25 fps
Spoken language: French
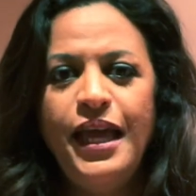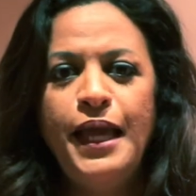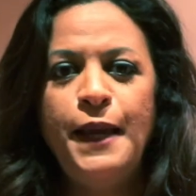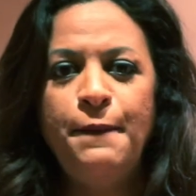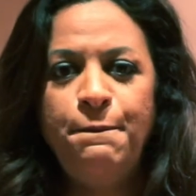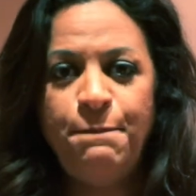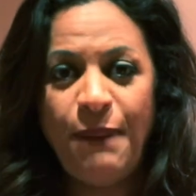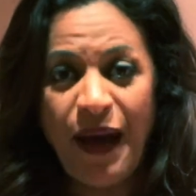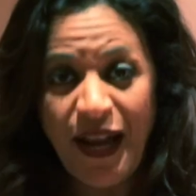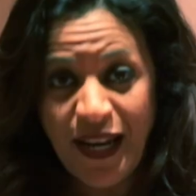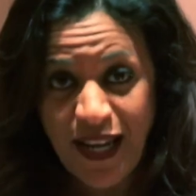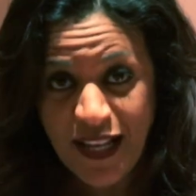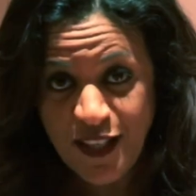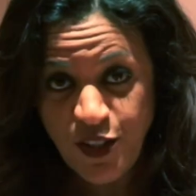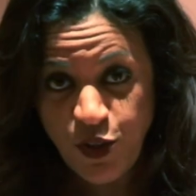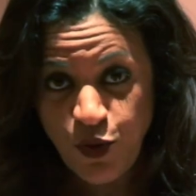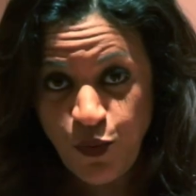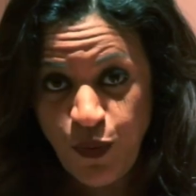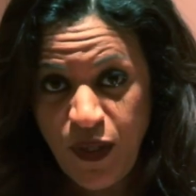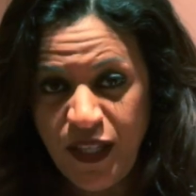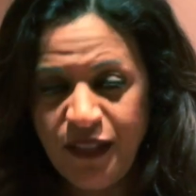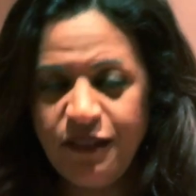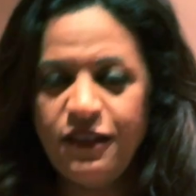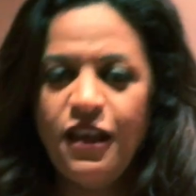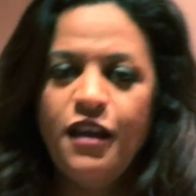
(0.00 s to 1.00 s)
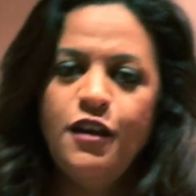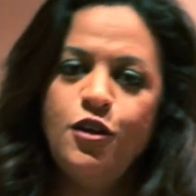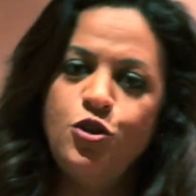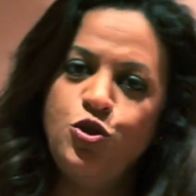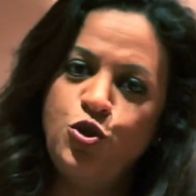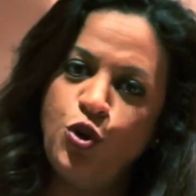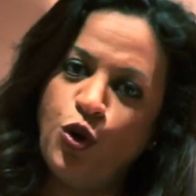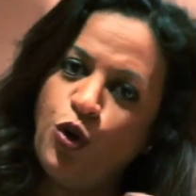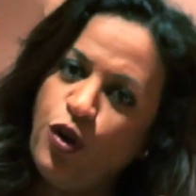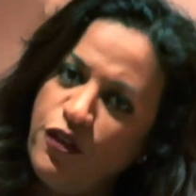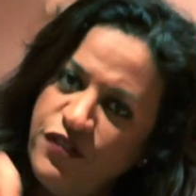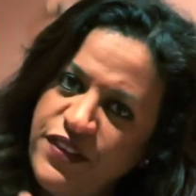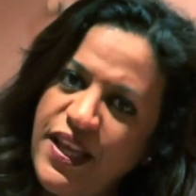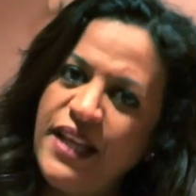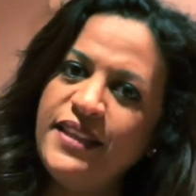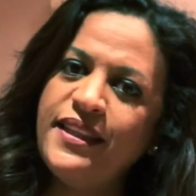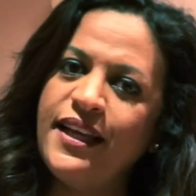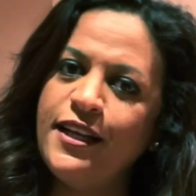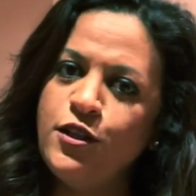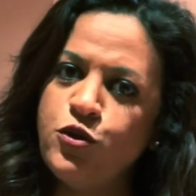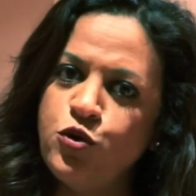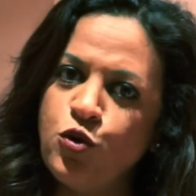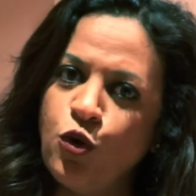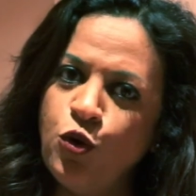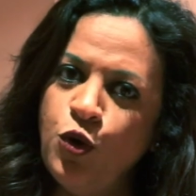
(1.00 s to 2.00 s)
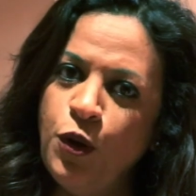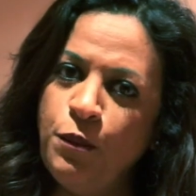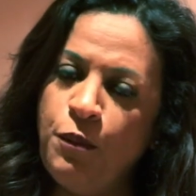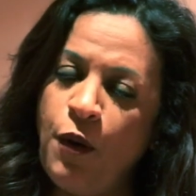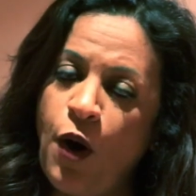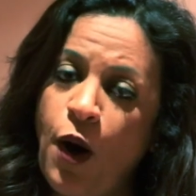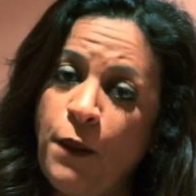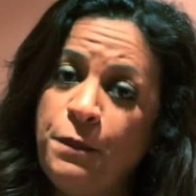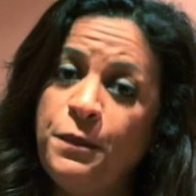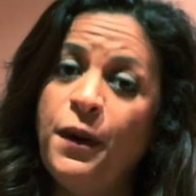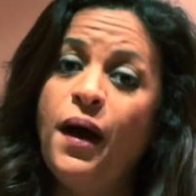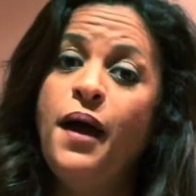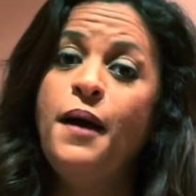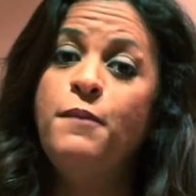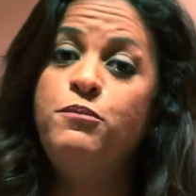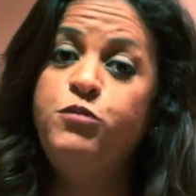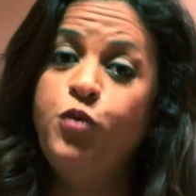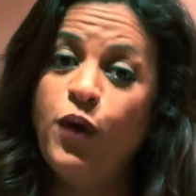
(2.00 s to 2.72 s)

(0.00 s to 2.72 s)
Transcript: Et par la suite, je reviendrai sur le propre